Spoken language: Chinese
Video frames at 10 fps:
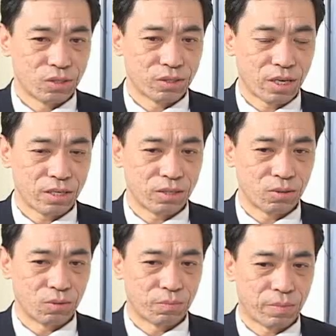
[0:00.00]
是在一
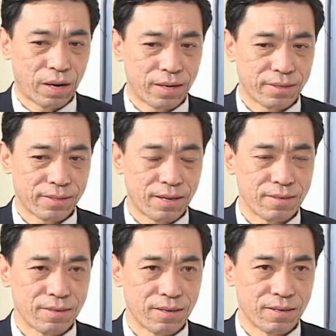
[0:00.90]
九八
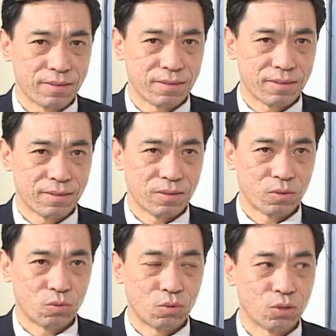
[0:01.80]
三年
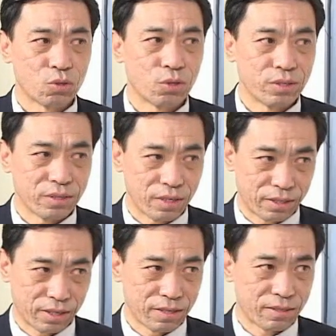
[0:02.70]
过春
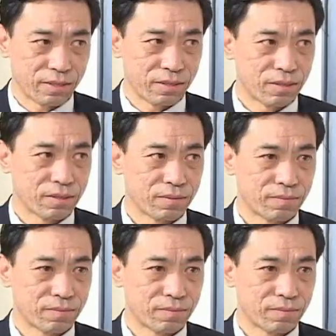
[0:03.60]
节前夕，